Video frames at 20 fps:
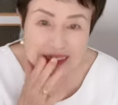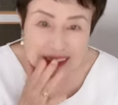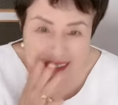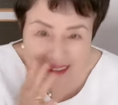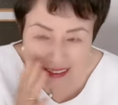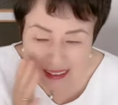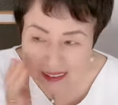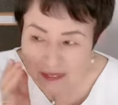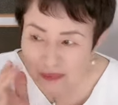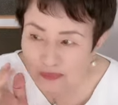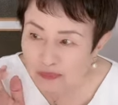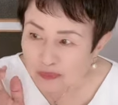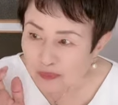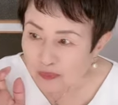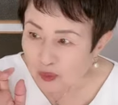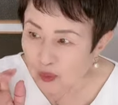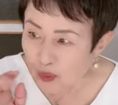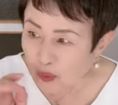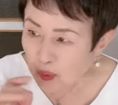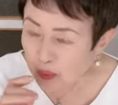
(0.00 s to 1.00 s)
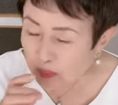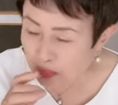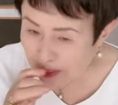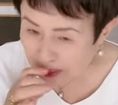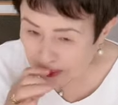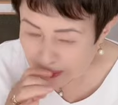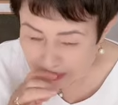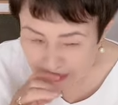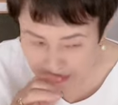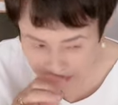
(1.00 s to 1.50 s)
そしてね
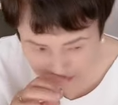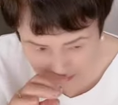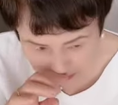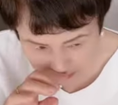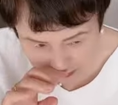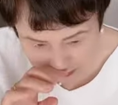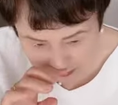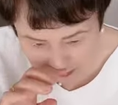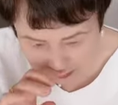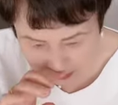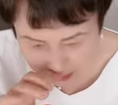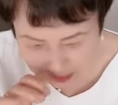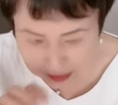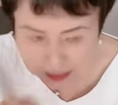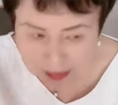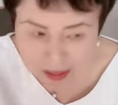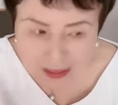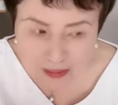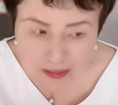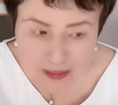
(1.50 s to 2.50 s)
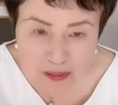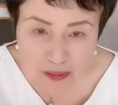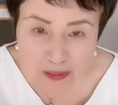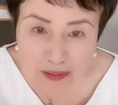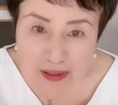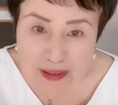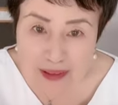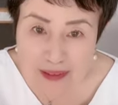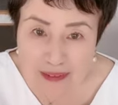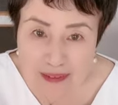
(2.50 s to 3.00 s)
お米があの本当に
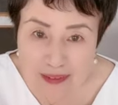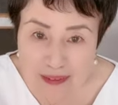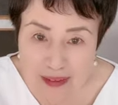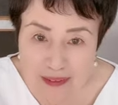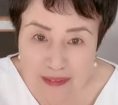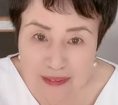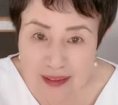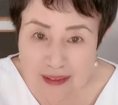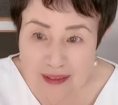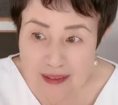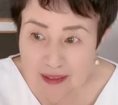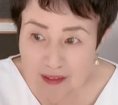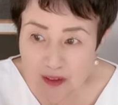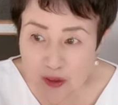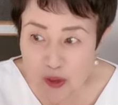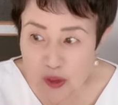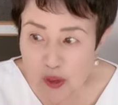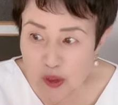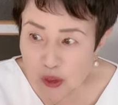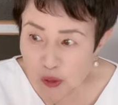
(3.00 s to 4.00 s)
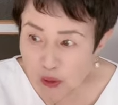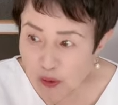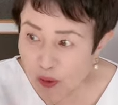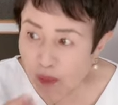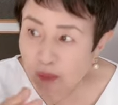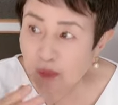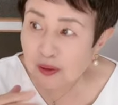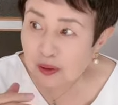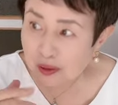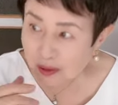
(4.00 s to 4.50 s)
今ストックしてるのがなくなったらどう
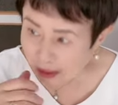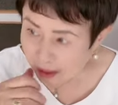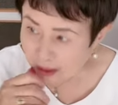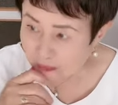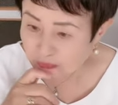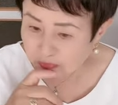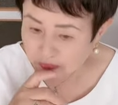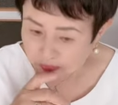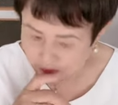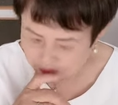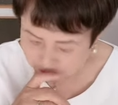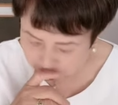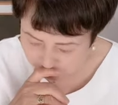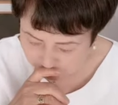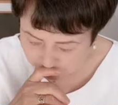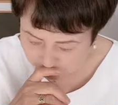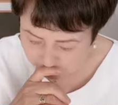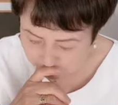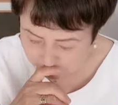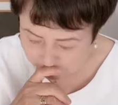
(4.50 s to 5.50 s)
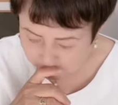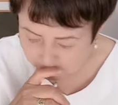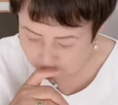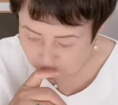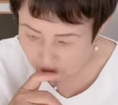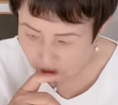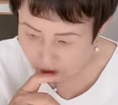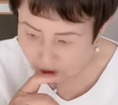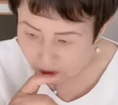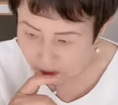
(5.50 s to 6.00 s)
しようと思って
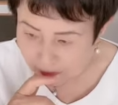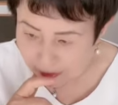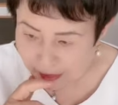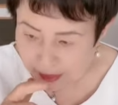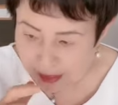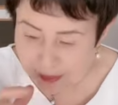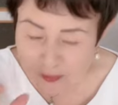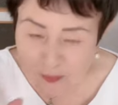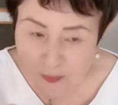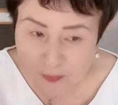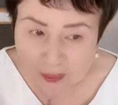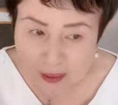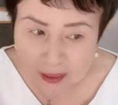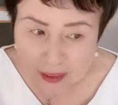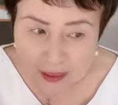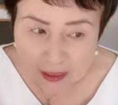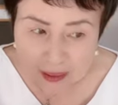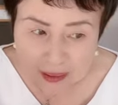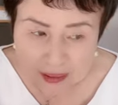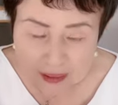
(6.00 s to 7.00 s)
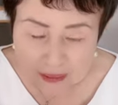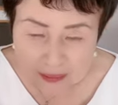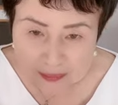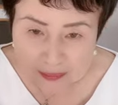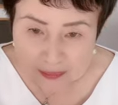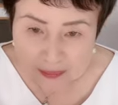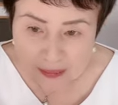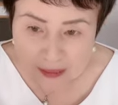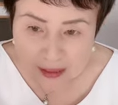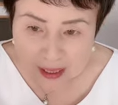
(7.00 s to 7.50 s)
あの
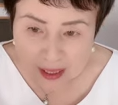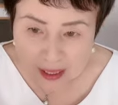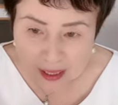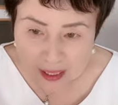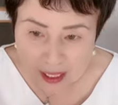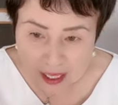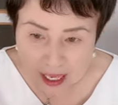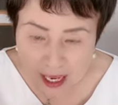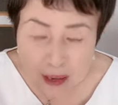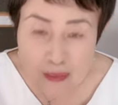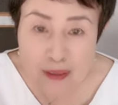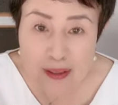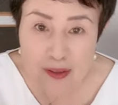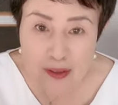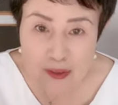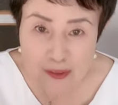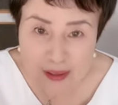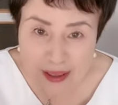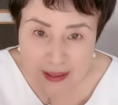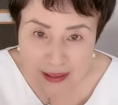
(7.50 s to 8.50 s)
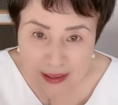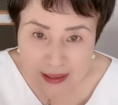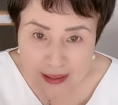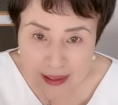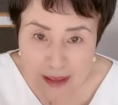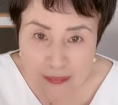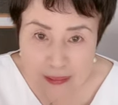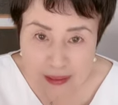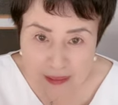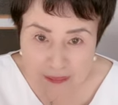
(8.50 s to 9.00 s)
アマゾン
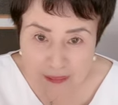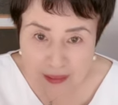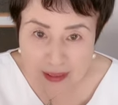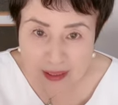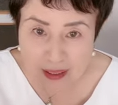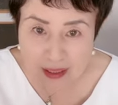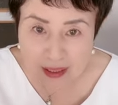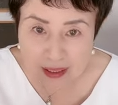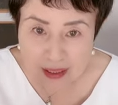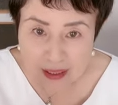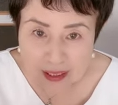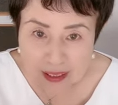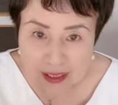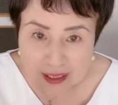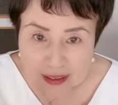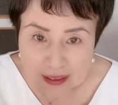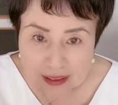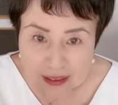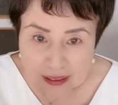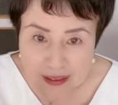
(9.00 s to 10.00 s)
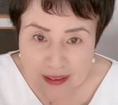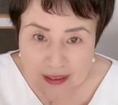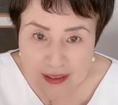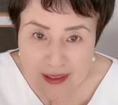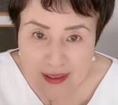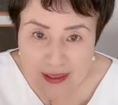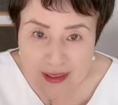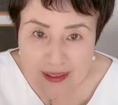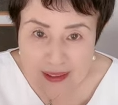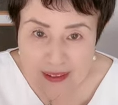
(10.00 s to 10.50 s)
でね調べたわけ
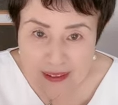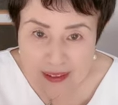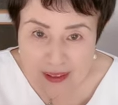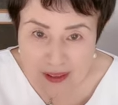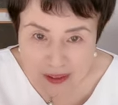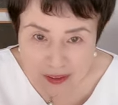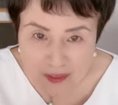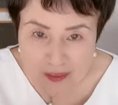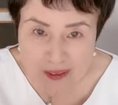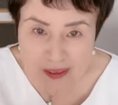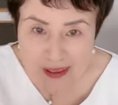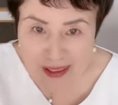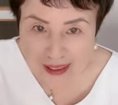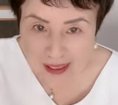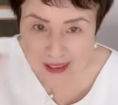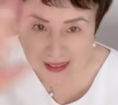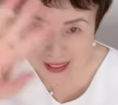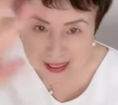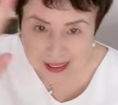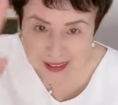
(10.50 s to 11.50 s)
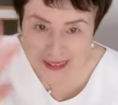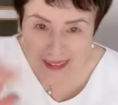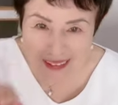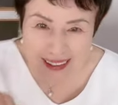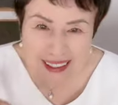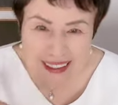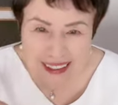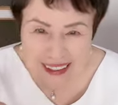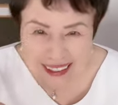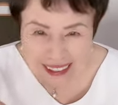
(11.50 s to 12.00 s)
そう大阪
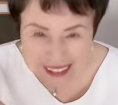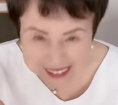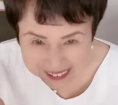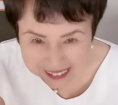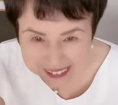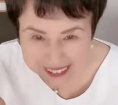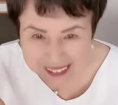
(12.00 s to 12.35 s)
です